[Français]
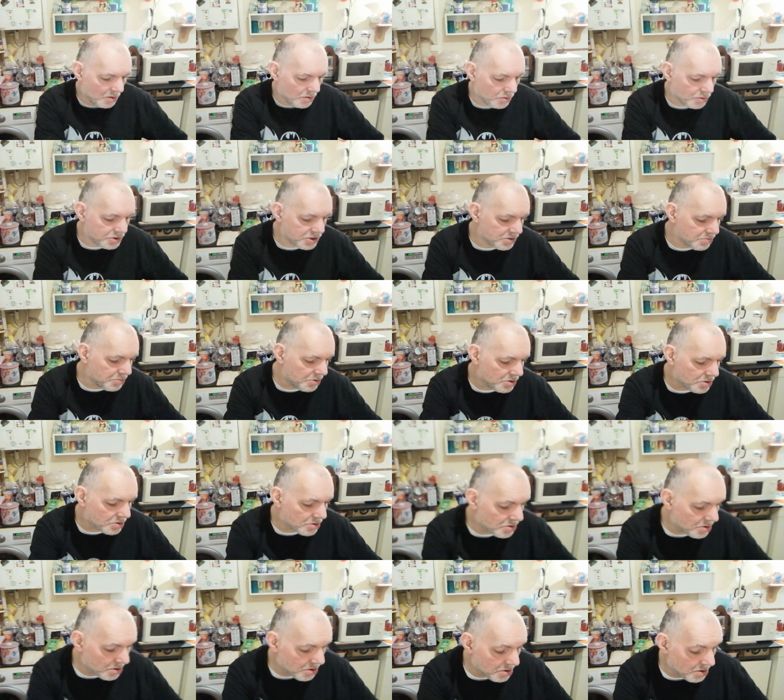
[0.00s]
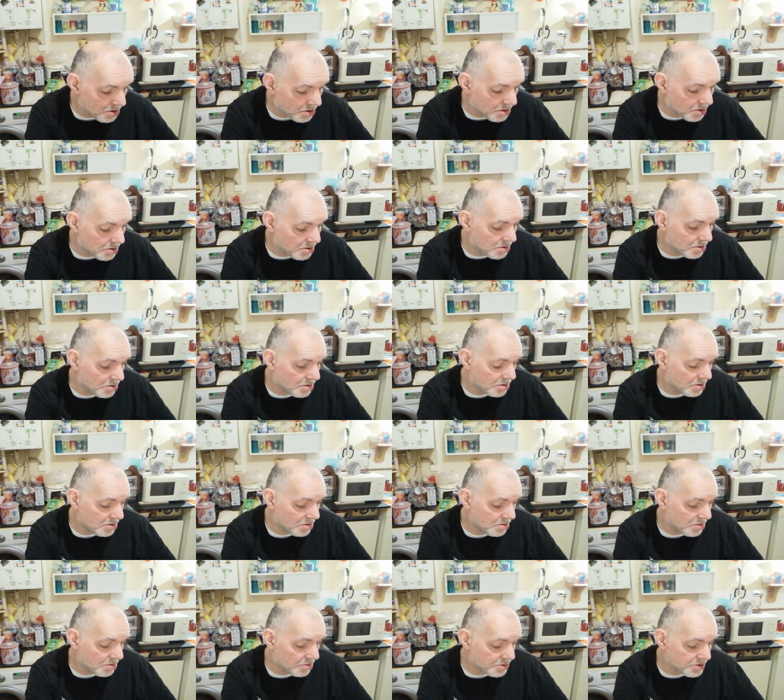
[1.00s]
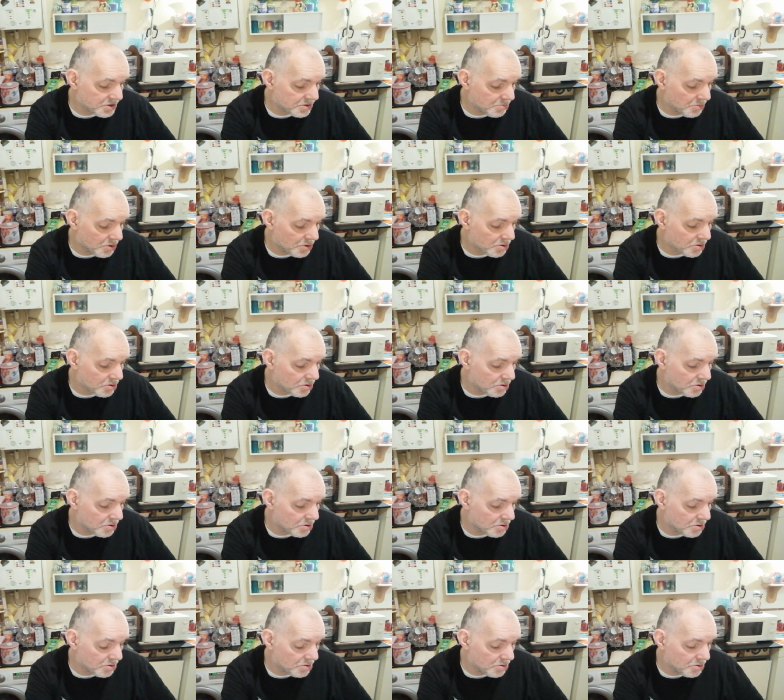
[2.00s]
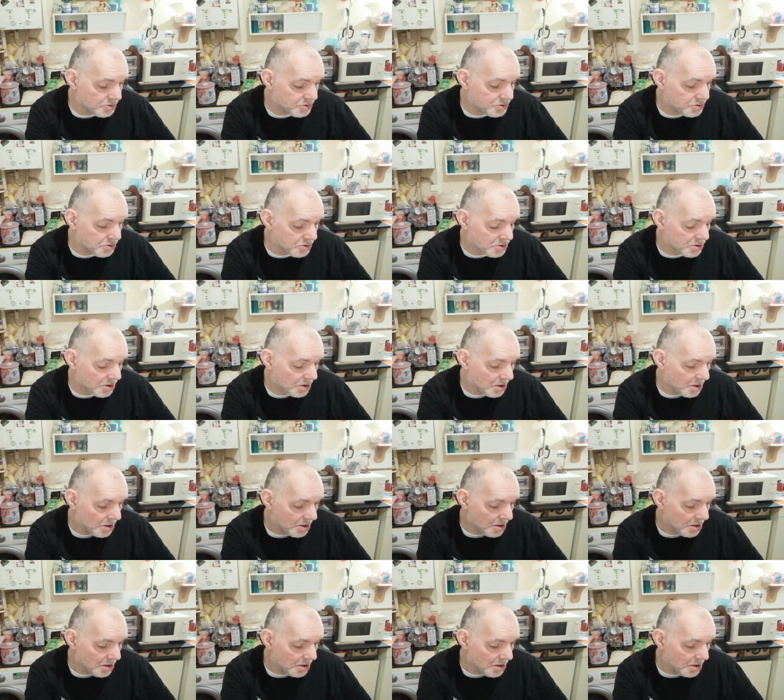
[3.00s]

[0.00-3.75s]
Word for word: Logiquement, logiquement le sucre,